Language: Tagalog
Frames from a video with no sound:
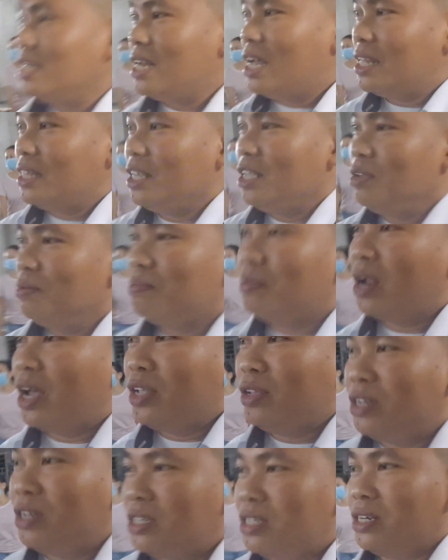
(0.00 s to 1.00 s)
na Montero
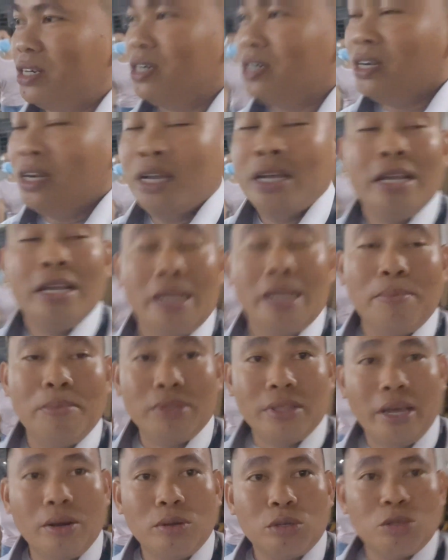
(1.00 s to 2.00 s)
Sport. So, tutur
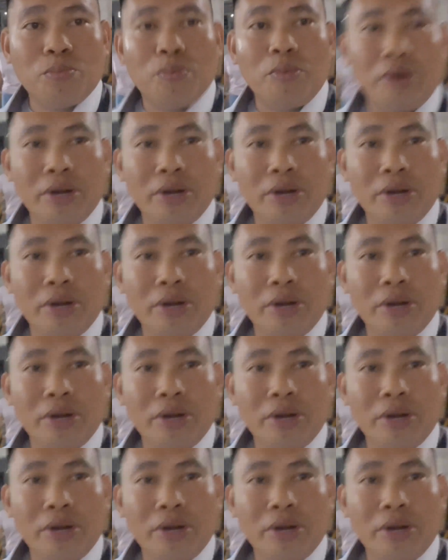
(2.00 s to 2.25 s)
natin si Sir